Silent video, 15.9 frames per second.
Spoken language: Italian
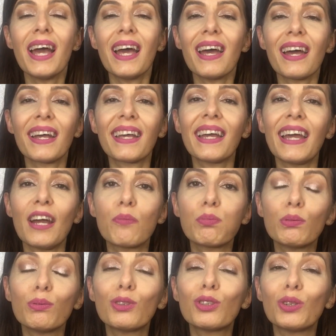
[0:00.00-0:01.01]
eh, che è
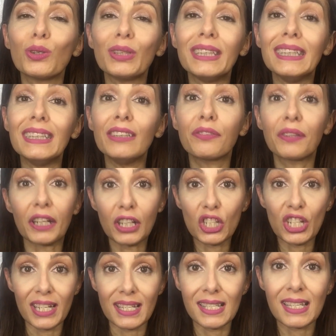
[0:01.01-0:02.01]
appunto di
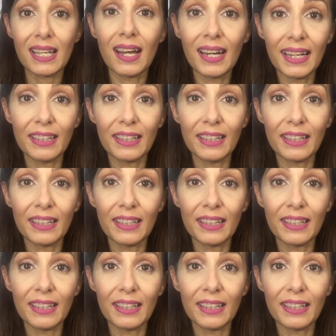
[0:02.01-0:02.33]
Francesca,